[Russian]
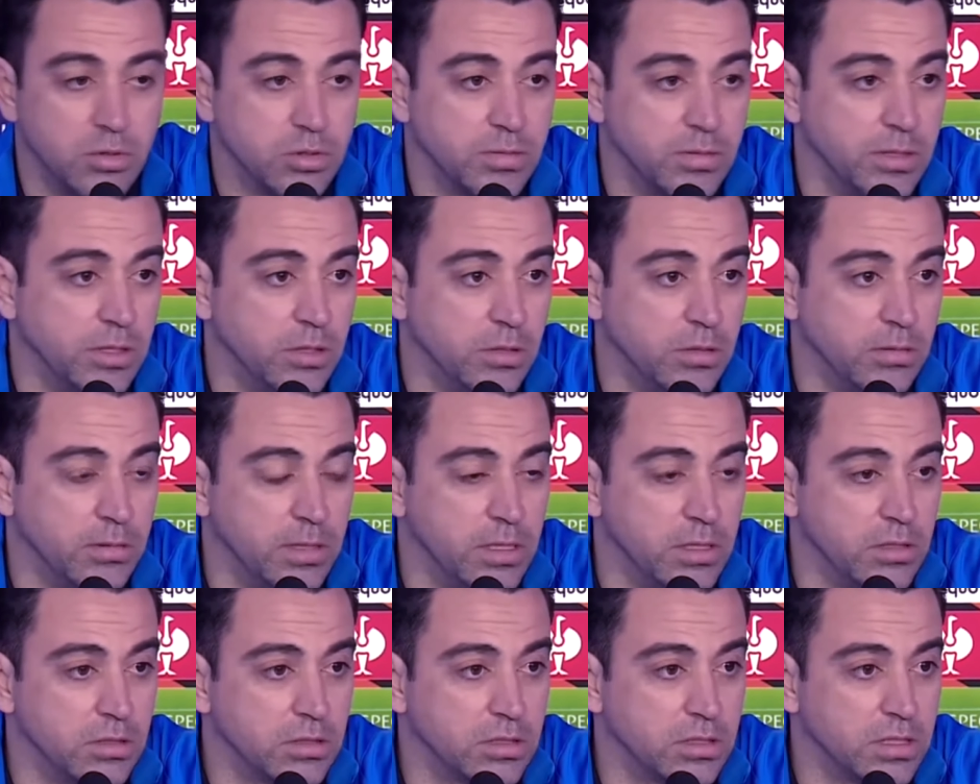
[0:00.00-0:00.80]
В
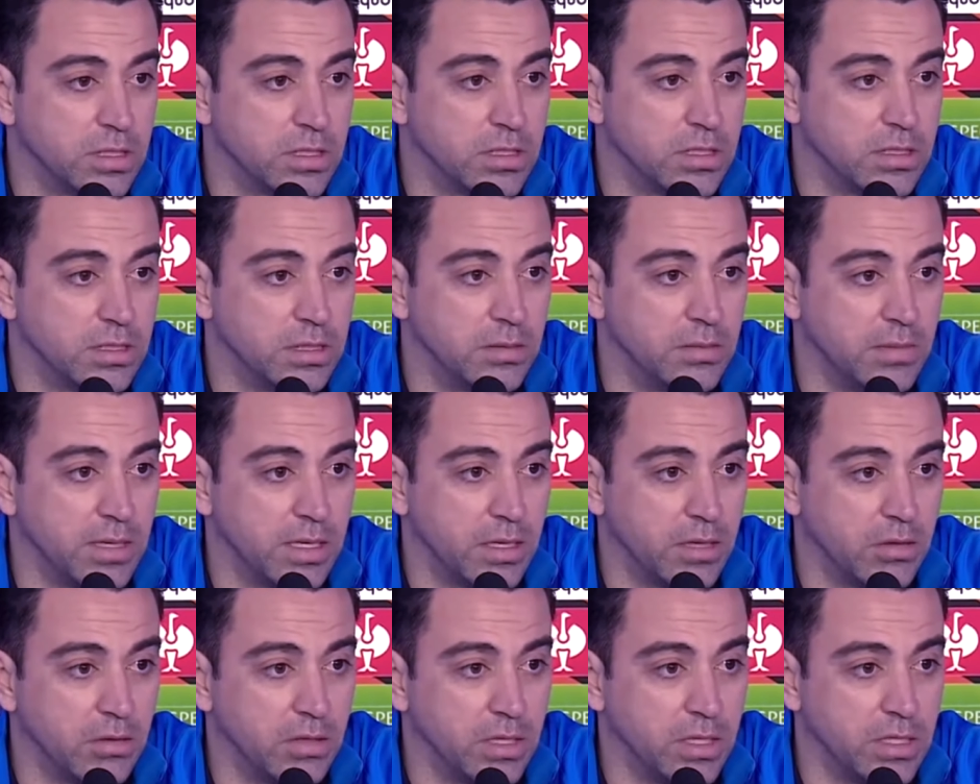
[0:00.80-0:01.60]
футбольном мире его
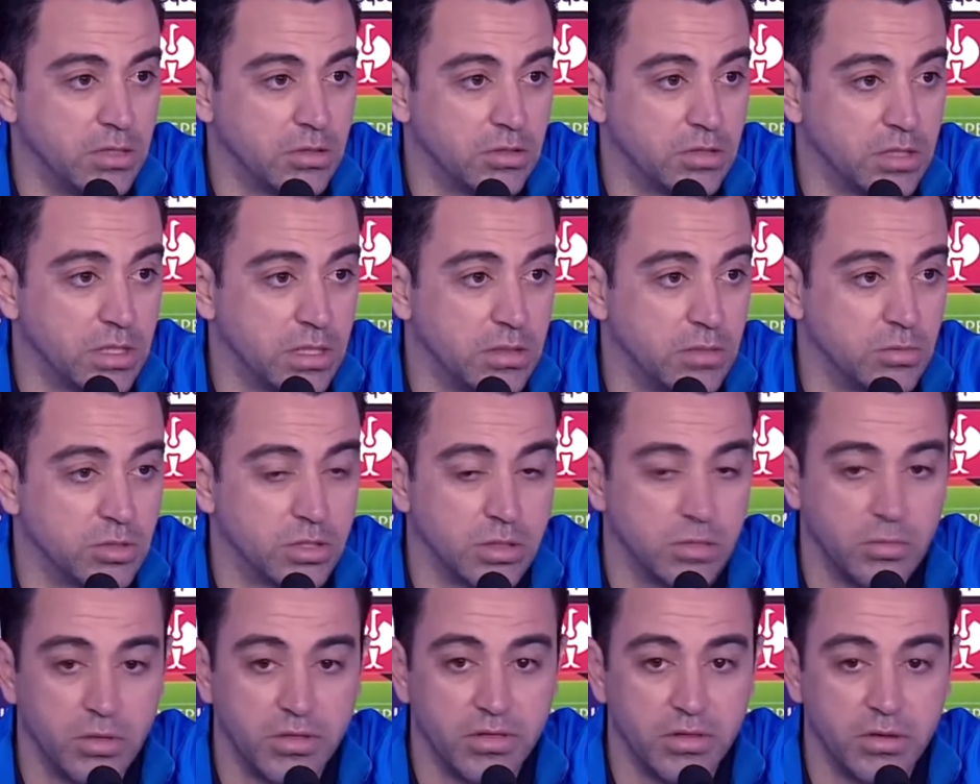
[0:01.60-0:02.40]
имя широко
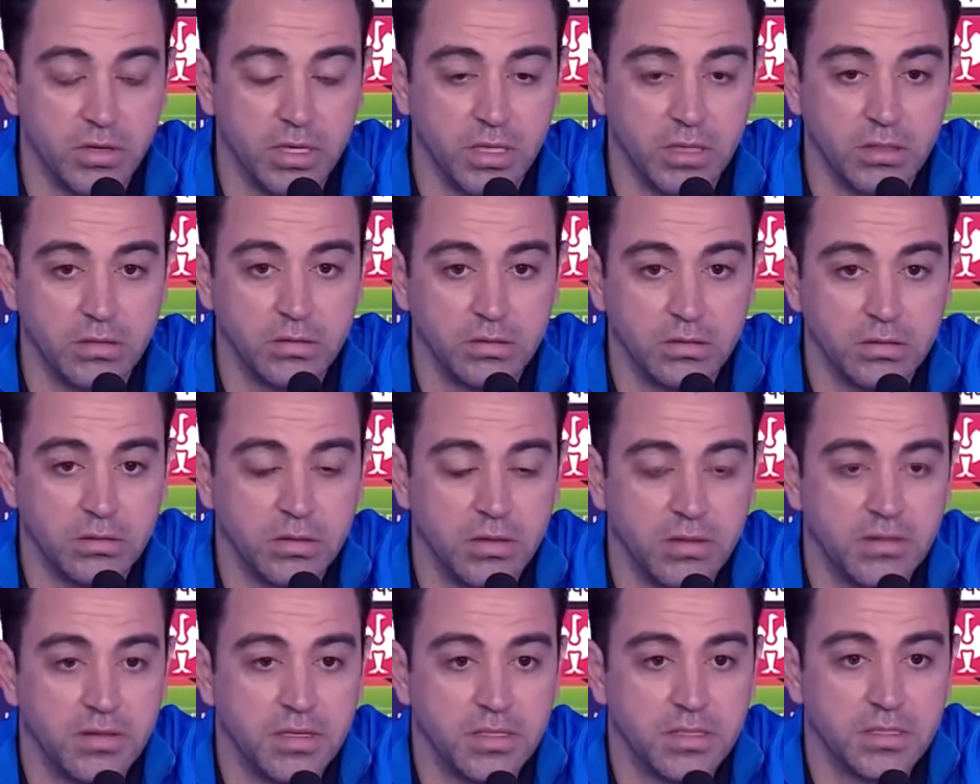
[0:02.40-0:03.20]
ценится.
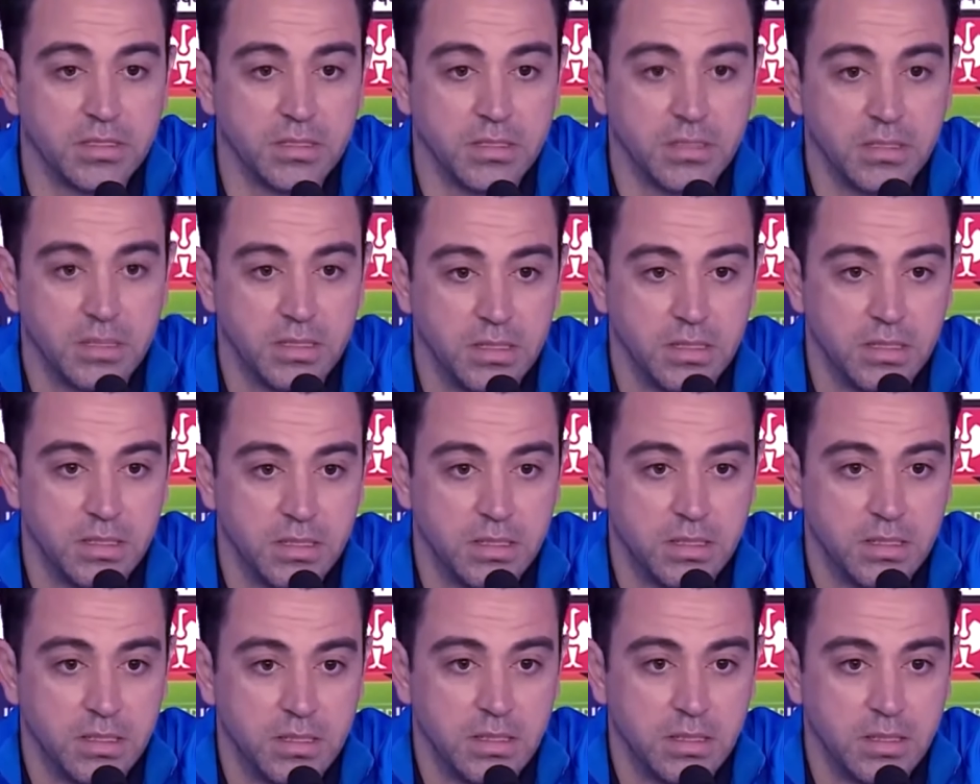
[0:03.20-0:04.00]

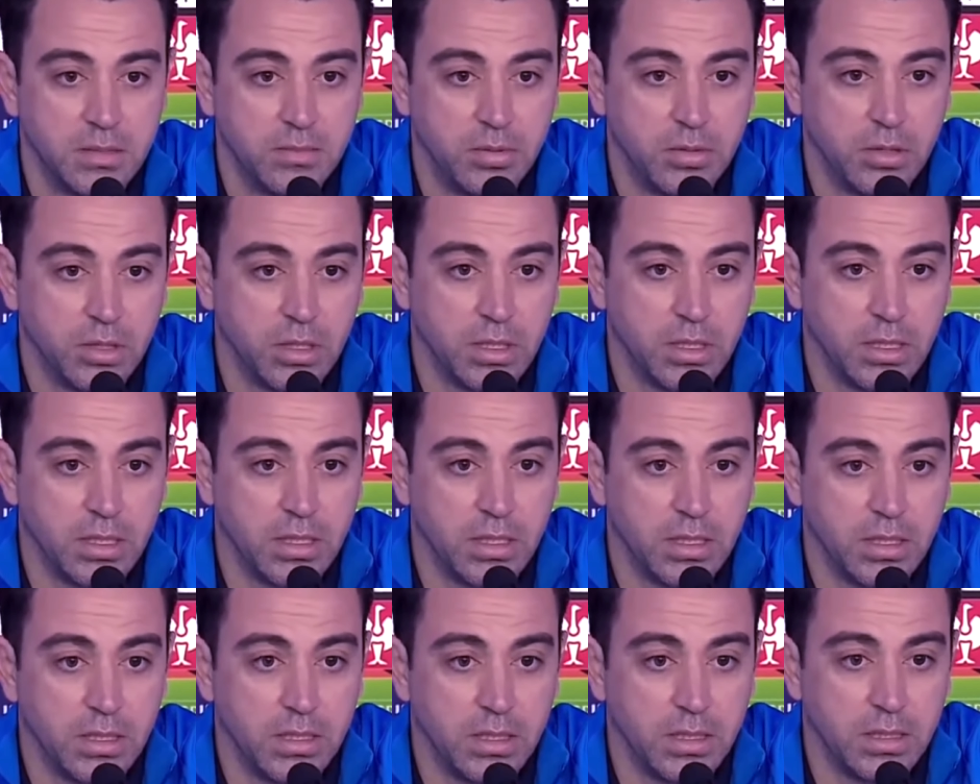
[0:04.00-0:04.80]
Мы продолжаем
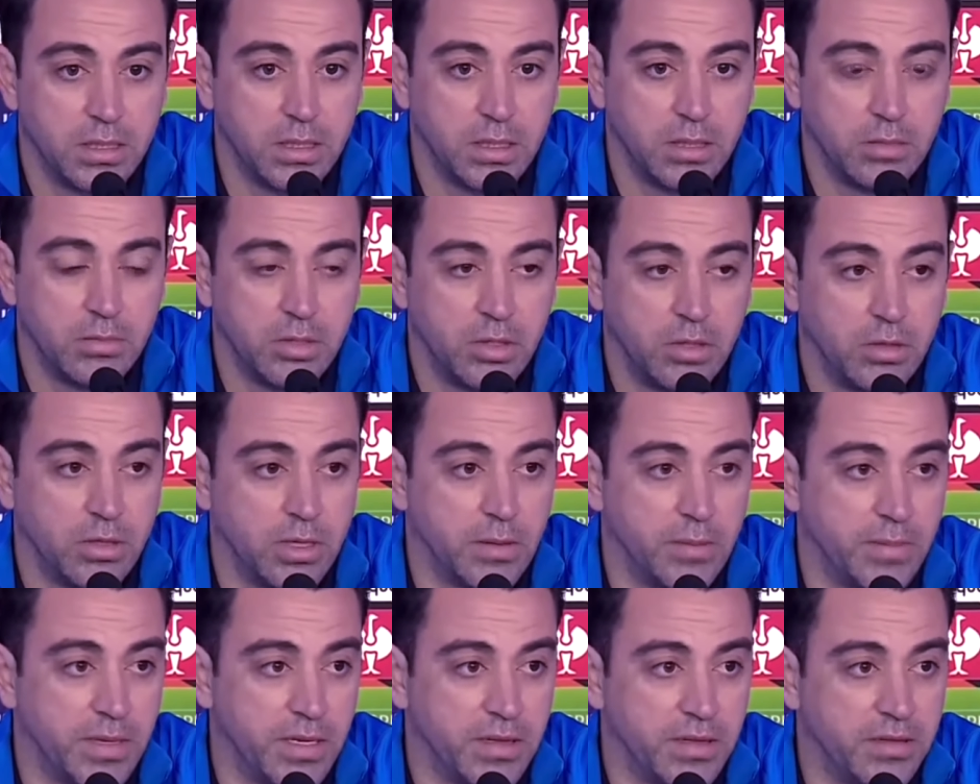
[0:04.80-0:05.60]
пересматривать
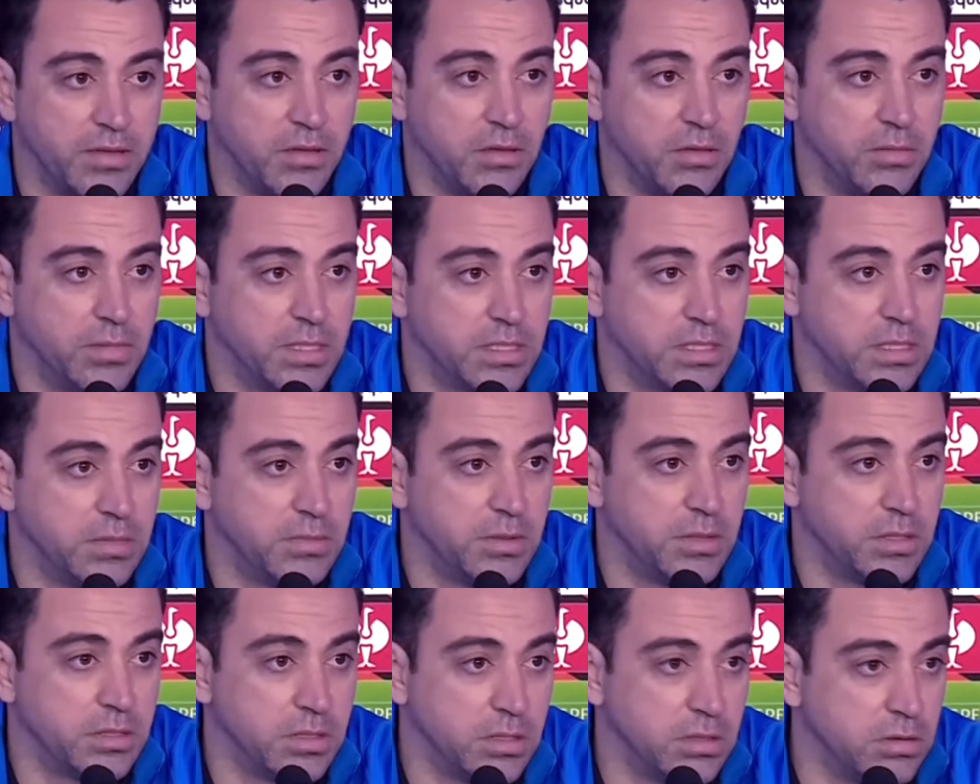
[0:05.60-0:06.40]
видео с его
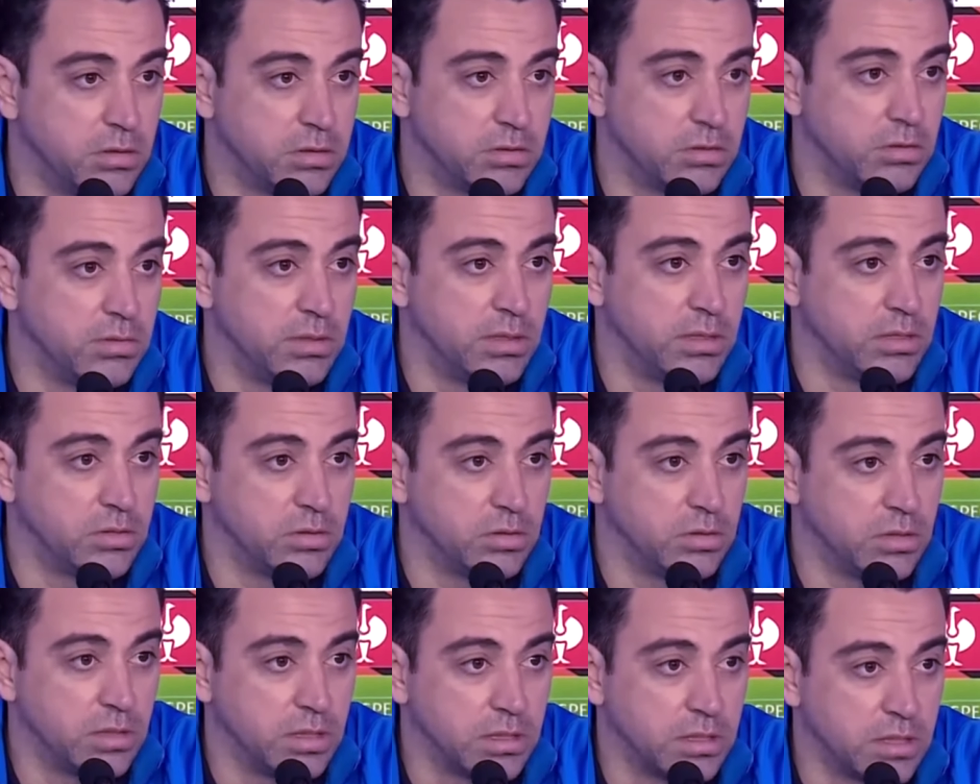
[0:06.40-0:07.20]
участием,
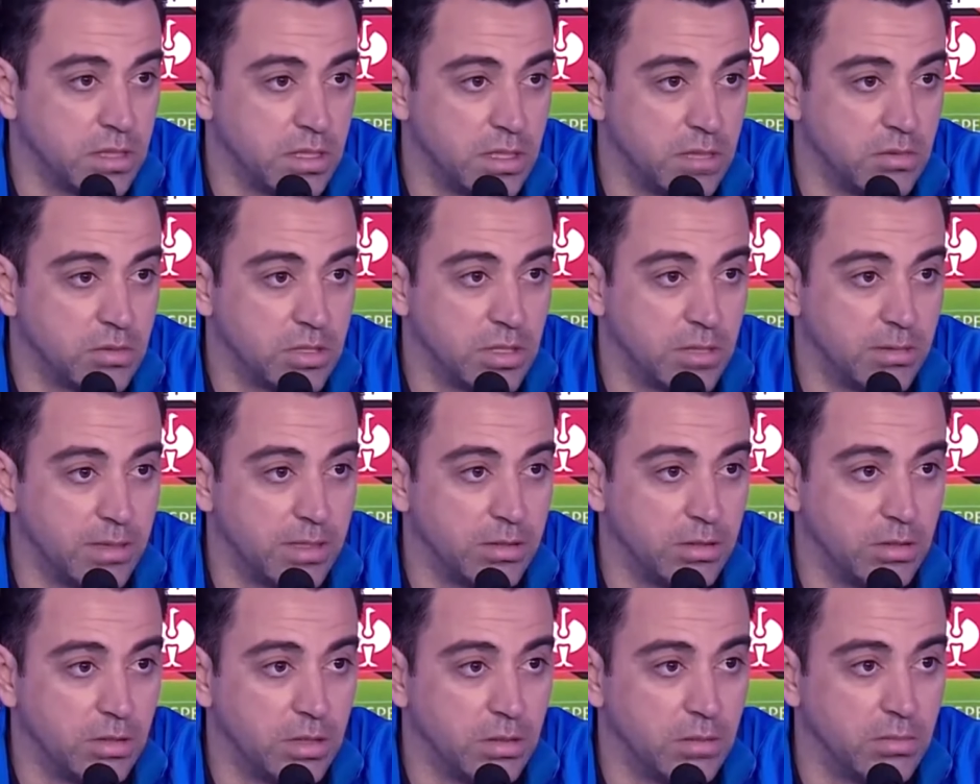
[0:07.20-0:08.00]
и мы
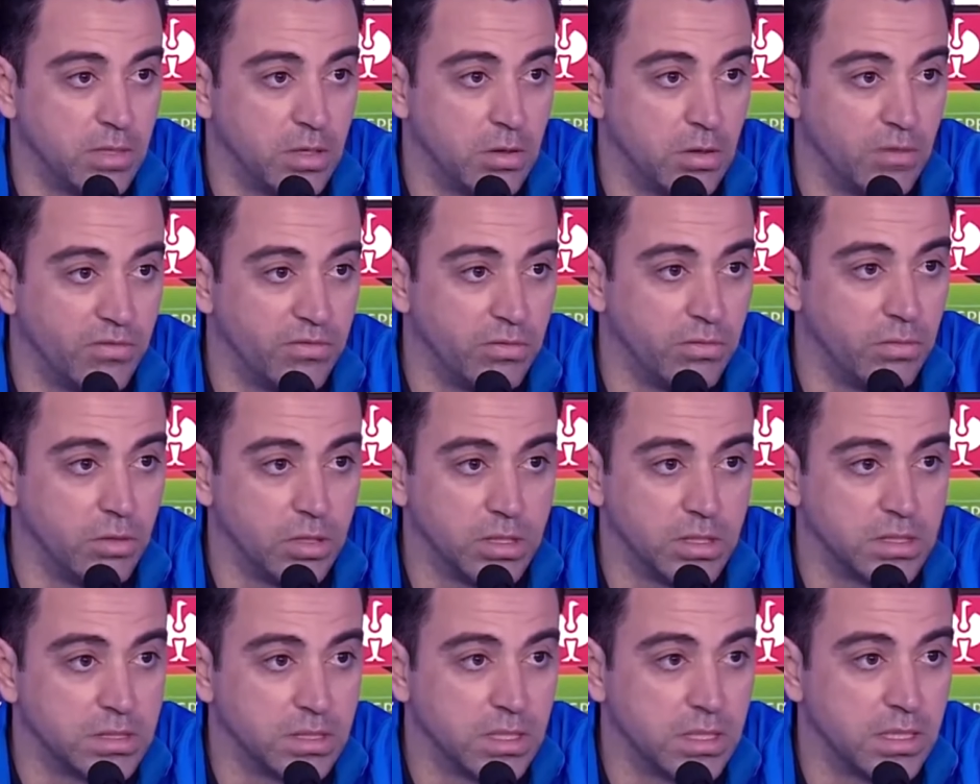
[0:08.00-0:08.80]
воодушевлены перед этим
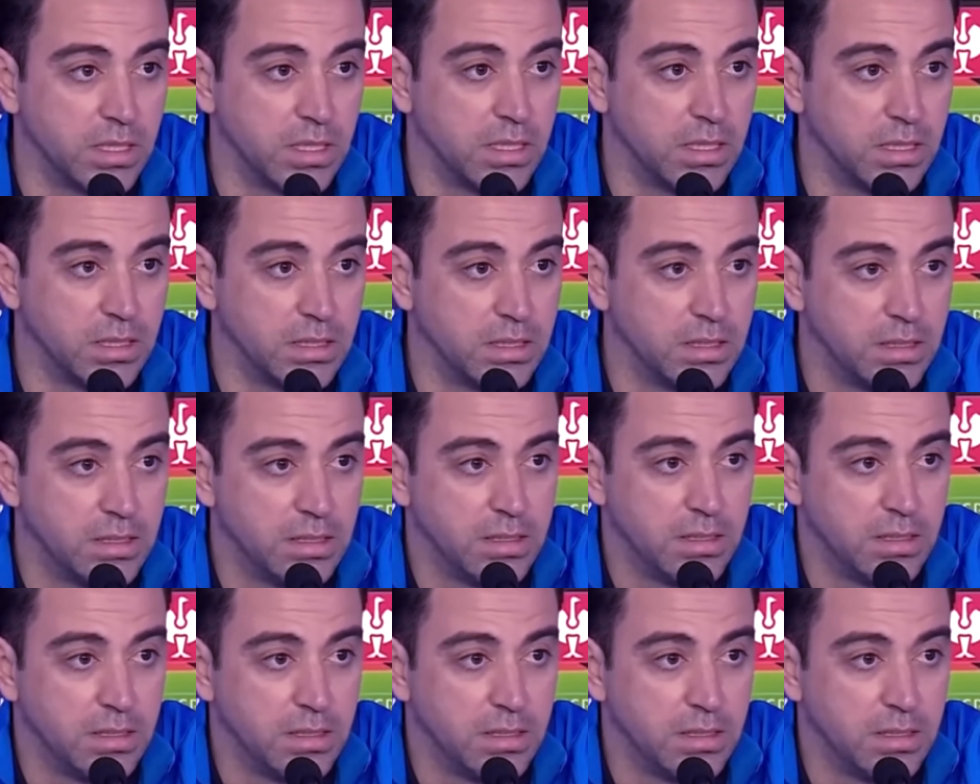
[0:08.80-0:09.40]
поединком.